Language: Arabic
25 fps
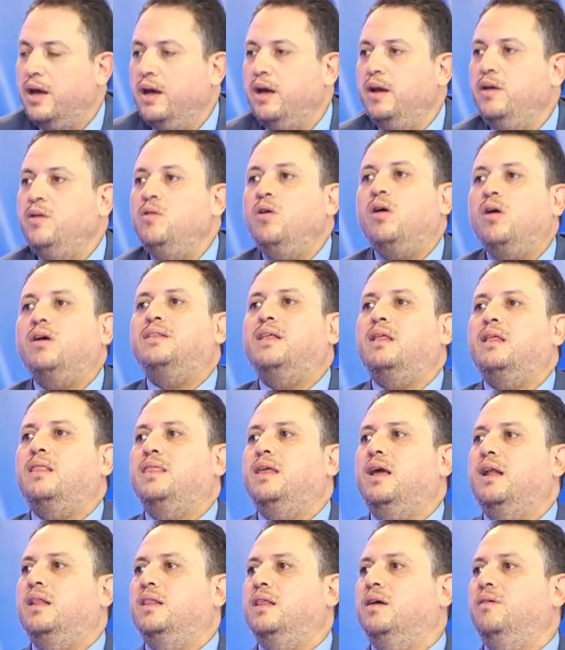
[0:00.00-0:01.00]
النقطة
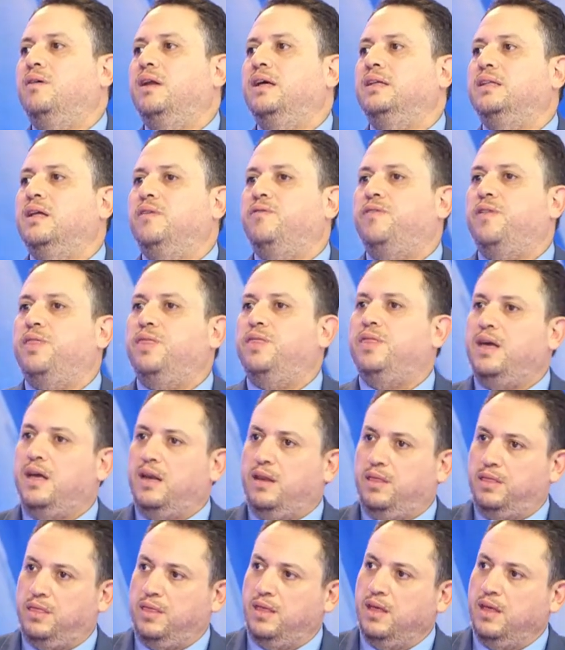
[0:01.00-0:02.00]
الثالثة والهدف الثالث